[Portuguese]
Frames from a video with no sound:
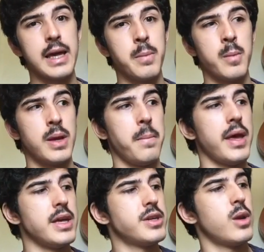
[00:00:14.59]

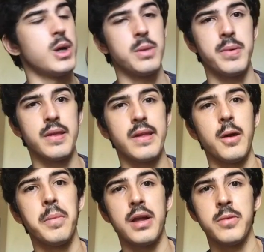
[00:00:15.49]
primeiramente, logo depois saiu
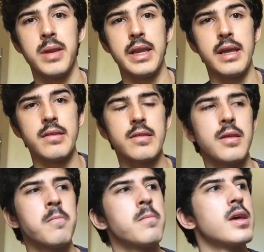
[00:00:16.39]
pela Dublinense.